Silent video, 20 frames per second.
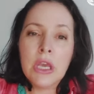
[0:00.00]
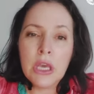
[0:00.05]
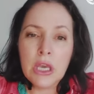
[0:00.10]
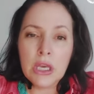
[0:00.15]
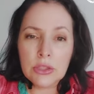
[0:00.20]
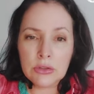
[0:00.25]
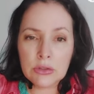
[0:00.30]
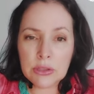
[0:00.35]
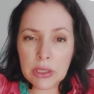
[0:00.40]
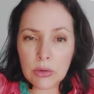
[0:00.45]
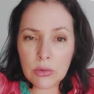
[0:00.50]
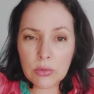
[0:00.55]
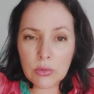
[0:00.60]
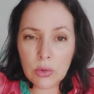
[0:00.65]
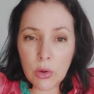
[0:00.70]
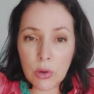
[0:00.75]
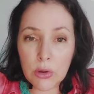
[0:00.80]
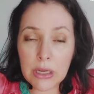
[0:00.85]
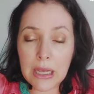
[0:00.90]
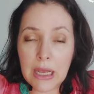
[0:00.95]
tu tem um
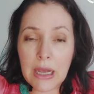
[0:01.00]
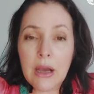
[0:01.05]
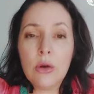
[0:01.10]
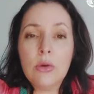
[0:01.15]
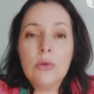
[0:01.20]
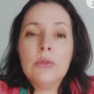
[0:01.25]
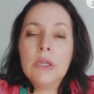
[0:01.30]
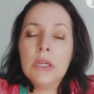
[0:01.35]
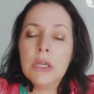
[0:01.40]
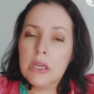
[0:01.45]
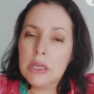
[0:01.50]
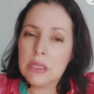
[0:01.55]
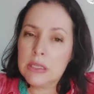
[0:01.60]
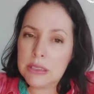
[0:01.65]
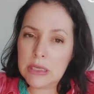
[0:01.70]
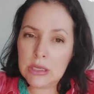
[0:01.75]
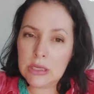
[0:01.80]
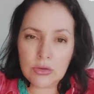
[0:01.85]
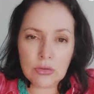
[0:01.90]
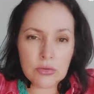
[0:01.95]
local,
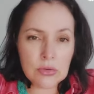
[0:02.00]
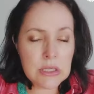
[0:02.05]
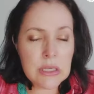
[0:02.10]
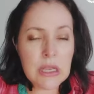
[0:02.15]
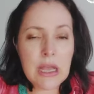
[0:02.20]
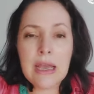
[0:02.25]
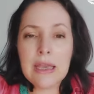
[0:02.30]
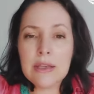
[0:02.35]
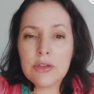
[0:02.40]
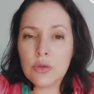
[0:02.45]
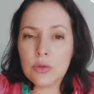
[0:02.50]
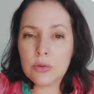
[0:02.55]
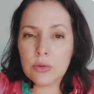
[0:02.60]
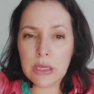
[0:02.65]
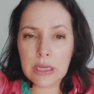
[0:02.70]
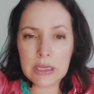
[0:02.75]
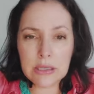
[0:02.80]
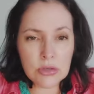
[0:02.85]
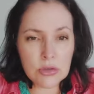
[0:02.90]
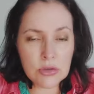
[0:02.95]
seja um site,
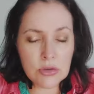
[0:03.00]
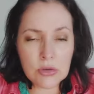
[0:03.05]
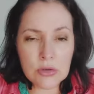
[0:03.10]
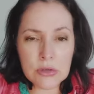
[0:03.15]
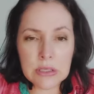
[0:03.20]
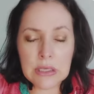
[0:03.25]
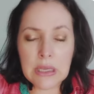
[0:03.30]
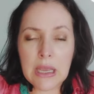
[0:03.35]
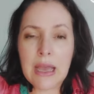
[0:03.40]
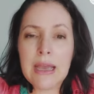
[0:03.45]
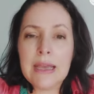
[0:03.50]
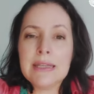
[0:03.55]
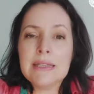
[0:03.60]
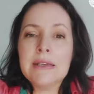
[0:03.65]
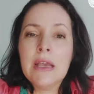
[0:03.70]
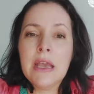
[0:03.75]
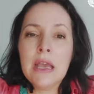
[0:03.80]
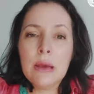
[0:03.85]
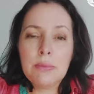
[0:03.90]
redes sociais,